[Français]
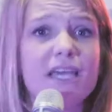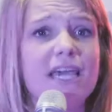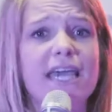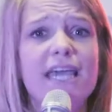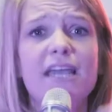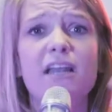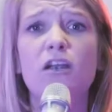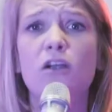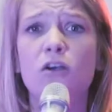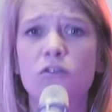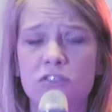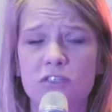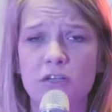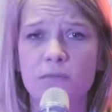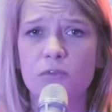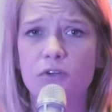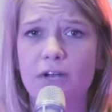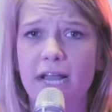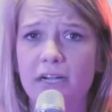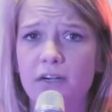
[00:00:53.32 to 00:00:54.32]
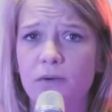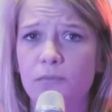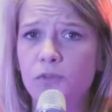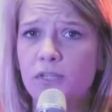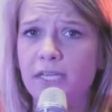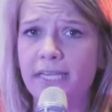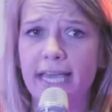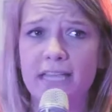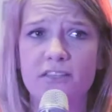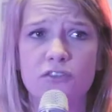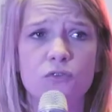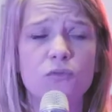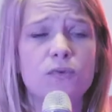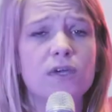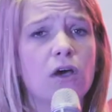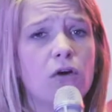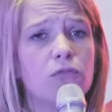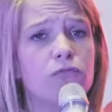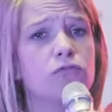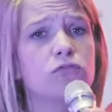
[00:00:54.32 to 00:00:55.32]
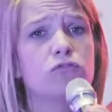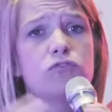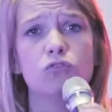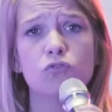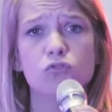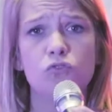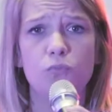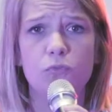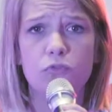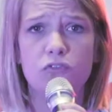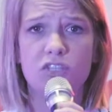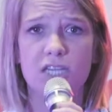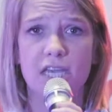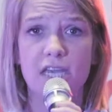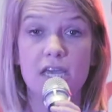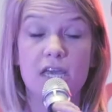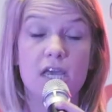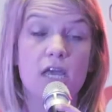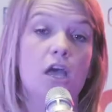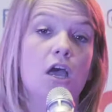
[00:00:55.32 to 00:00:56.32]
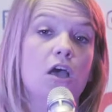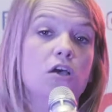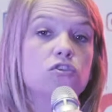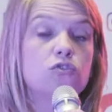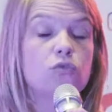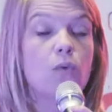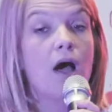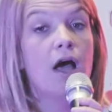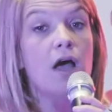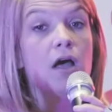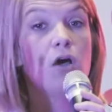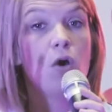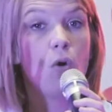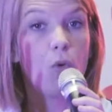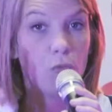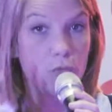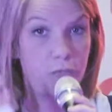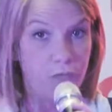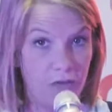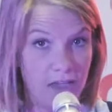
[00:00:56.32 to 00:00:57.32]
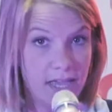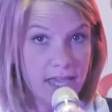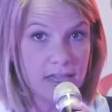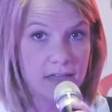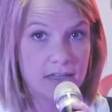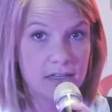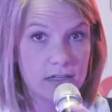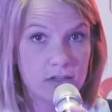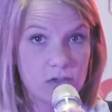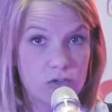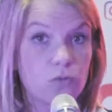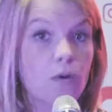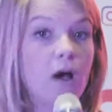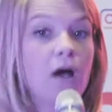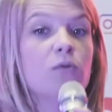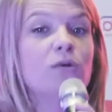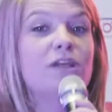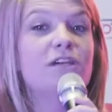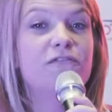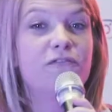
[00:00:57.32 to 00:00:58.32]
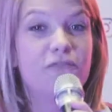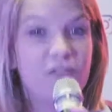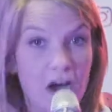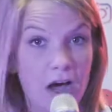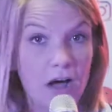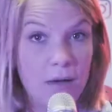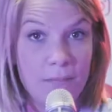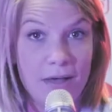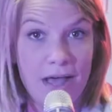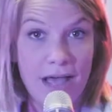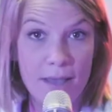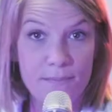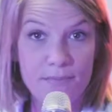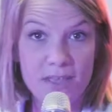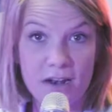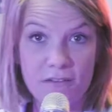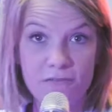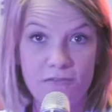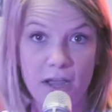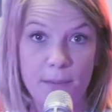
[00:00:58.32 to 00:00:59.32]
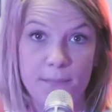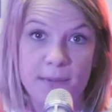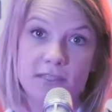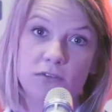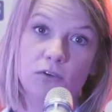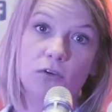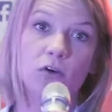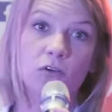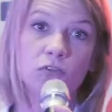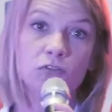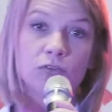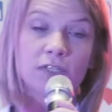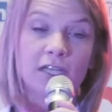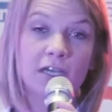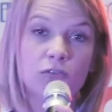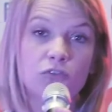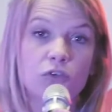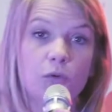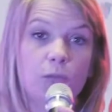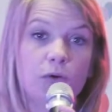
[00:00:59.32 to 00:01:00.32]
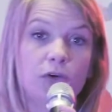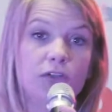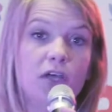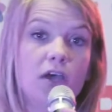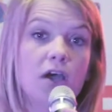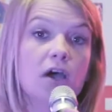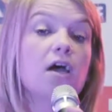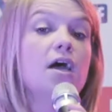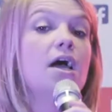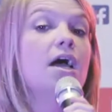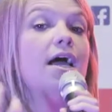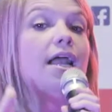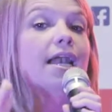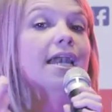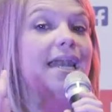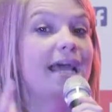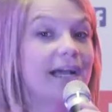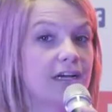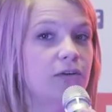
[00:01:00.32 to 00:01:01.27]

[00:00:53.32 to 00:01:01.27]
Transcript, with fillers: et l'ensemble de la communication. Et en fonction du budget, Soit on fait, soit on les forme à bien le faire. Parce que quand on est entrepreneur, la